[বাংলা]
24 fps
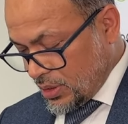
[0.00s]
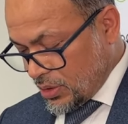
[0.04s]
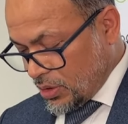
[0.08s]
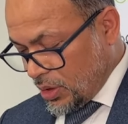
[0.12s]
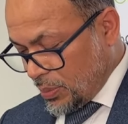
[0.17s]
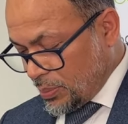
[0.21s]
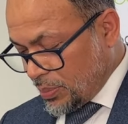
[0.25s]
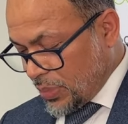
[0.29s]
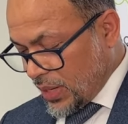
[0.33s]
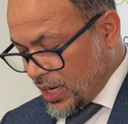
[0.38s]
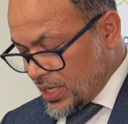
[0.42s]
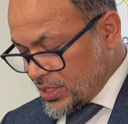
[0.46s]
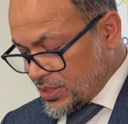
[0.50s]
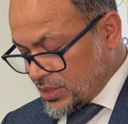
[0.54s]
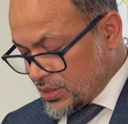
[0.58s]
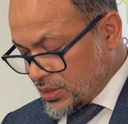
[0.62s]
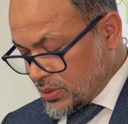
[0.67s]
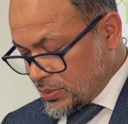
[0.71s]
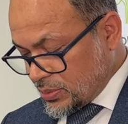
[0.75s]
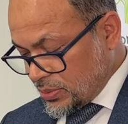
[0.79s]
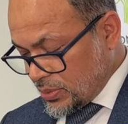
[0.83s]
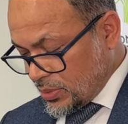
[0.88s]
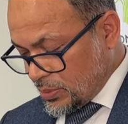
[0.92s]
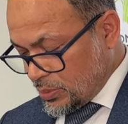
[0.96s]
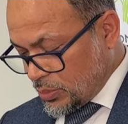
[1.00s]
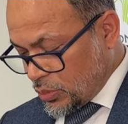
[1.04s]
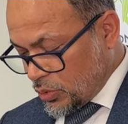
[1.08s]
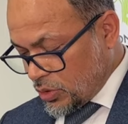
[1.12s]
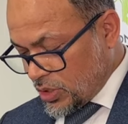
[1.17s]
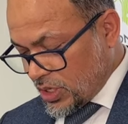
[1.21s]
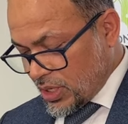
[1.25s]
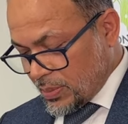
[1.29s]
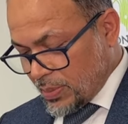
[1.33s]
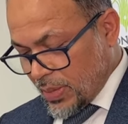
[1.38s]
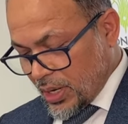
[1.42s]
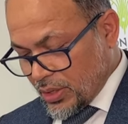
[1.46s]
কমপ্লায়েন্স
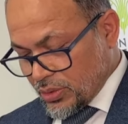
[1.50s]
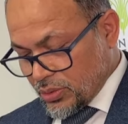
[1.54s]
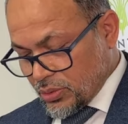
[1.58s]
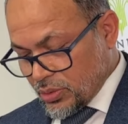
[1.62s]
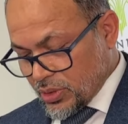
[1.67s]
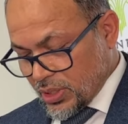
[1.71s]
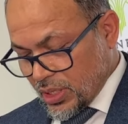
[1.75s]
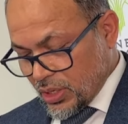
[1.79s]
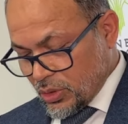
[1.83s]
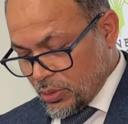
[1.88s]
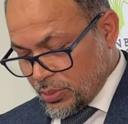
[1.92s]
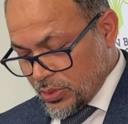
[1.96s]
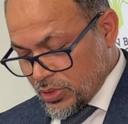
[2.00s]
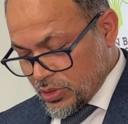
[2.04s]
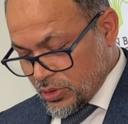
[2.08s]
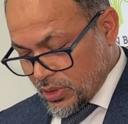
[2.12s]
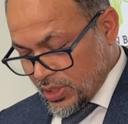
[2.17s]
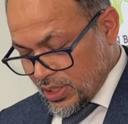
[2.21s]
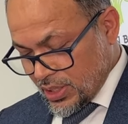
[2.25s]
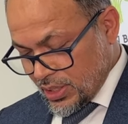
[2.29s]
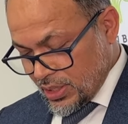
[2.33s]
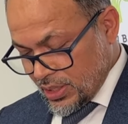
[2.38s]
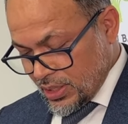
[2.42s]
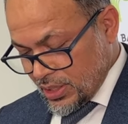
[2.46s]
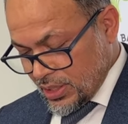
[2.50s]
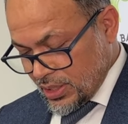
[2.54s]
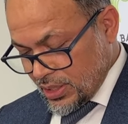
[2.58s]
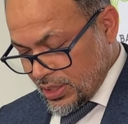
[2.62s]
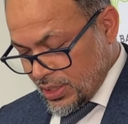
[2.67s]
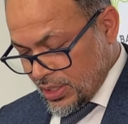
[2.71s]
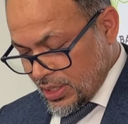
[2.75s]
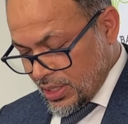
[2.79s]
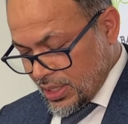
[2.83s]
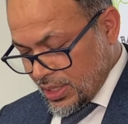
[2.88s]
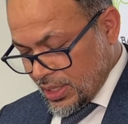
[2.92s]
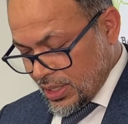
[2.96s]
পূরণে ব্যর্থতার অভিযোগে
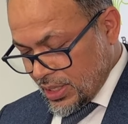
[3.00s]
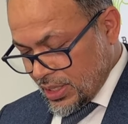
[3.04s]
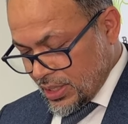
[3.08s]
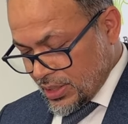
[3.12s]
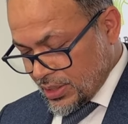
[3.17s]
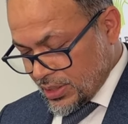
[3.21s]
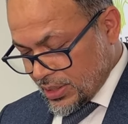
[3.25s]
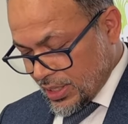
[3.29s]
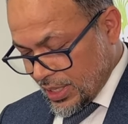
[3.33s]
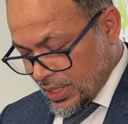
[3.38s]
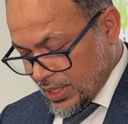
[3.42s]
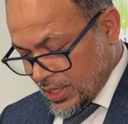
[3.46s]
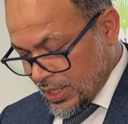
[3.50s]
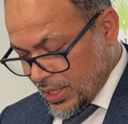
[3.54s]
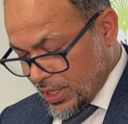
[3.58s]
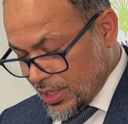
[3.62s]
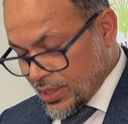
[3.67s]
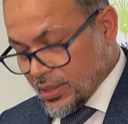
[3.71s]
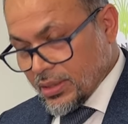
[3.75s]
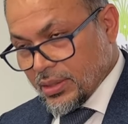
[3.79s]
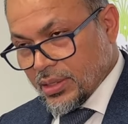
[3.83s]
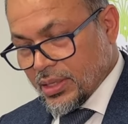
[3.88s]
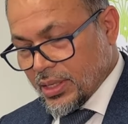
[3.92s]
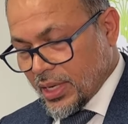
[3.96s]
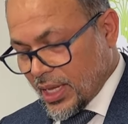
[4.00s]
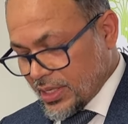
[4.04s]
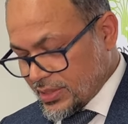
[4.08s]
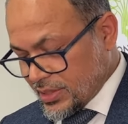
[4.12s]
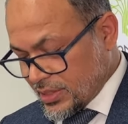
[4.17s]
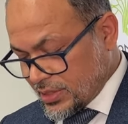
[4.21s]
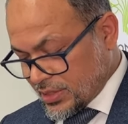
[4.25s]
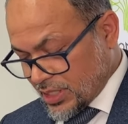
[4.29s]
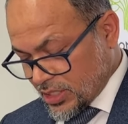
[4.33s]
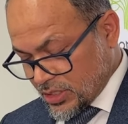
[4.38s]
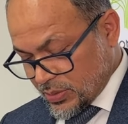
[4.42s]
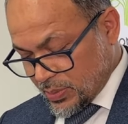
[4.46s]
তাদের
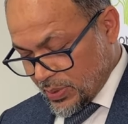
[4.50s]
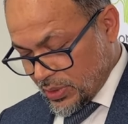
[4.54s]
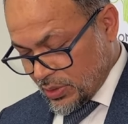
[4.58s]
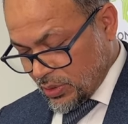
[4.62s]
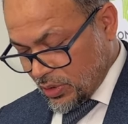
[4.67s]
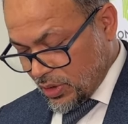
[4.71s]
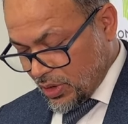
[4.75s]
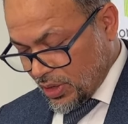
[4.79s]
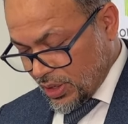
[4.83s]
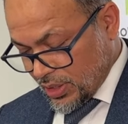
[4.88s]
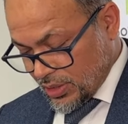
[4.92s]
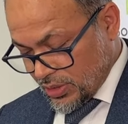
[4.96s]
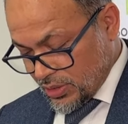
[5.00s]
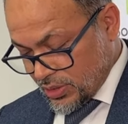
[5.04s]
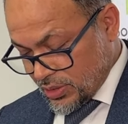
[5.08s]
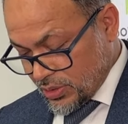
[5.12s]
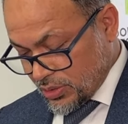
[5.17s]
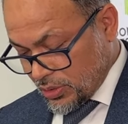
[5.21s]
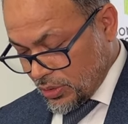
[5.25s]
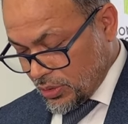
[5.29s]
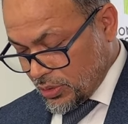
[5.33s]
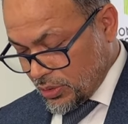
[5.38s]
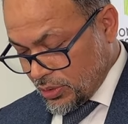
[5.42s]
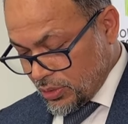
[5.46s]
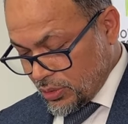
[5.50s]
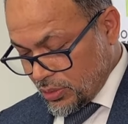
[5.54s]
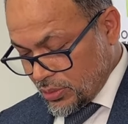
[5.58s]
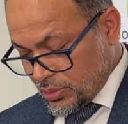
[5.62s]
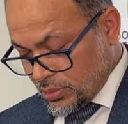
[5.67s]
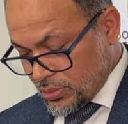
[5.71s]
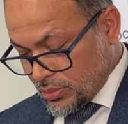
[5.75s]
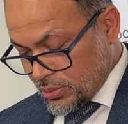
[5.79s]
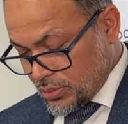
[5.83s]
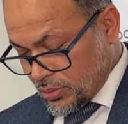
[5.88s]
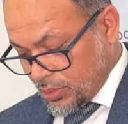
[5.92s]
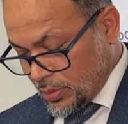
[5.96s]
লাইসেন্স সাসপেন্ড করা হয় তখন
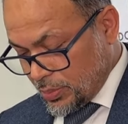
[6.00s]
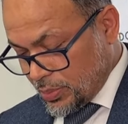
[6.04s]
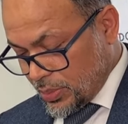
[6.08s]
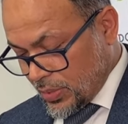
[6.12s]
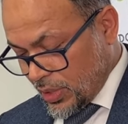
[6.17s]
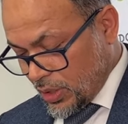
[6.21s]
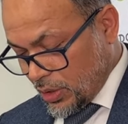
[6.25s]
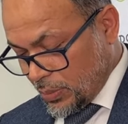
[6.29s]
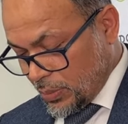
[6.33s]
হোপ কেয়ার